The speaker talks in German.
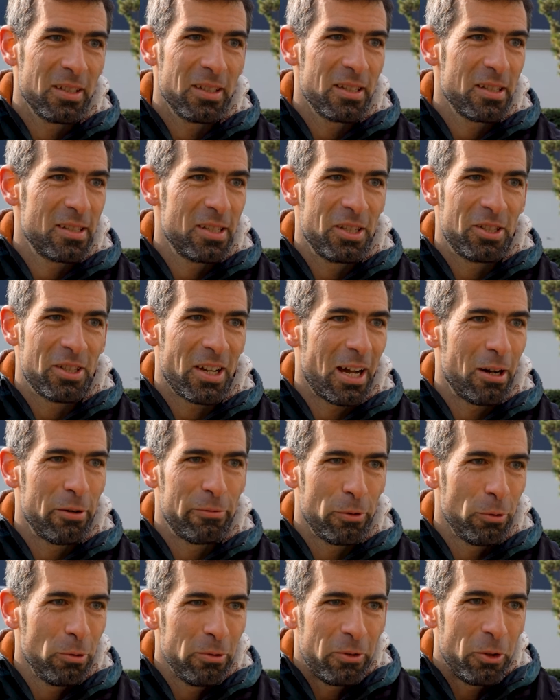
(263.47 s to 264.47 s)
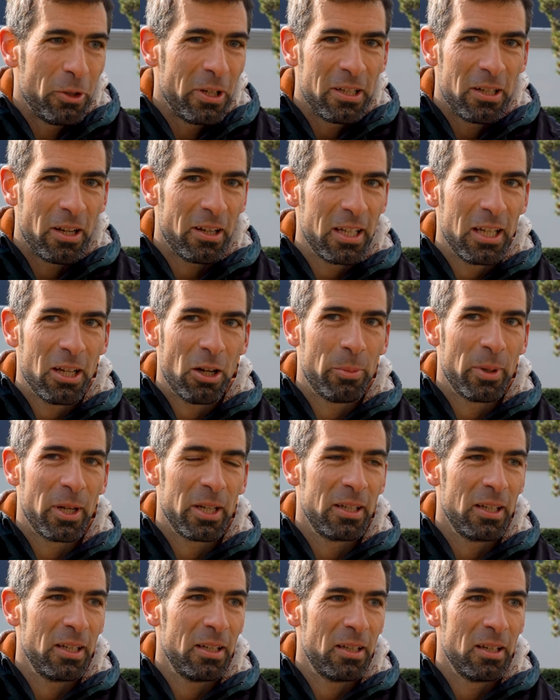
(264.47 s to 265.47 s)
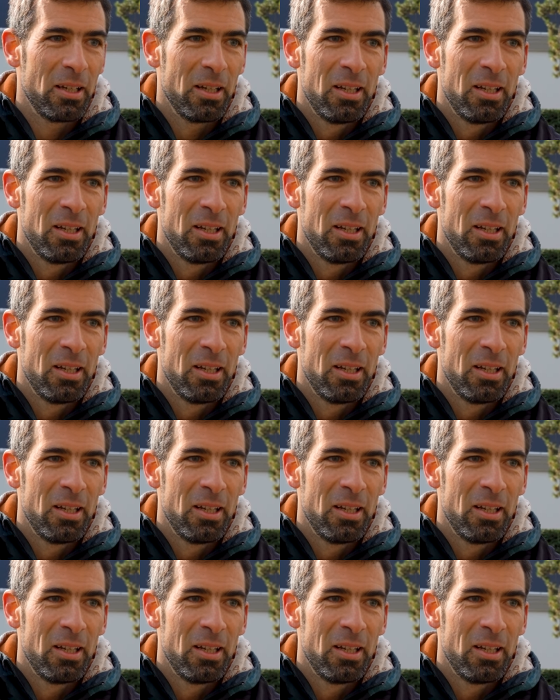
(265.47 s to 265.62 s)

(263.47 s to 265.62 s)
Das ist auch voll von Energie abhängig.